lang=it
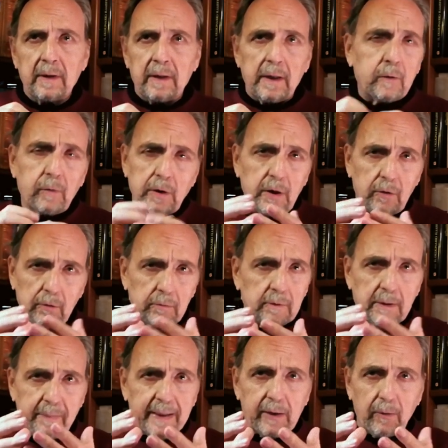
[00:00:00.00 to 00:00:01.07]
E quindi io
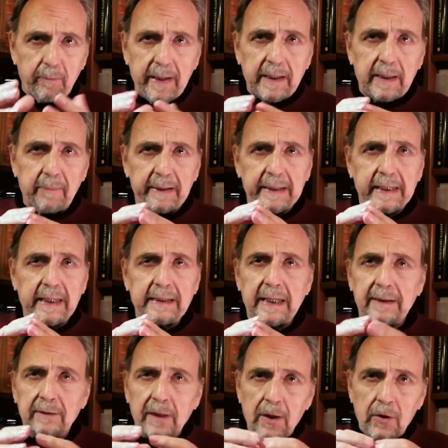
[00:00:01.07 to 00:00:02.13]
ne parlo bene, per
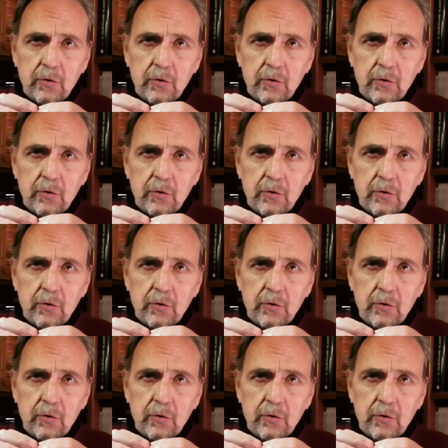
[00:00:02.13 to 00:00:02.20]
carità.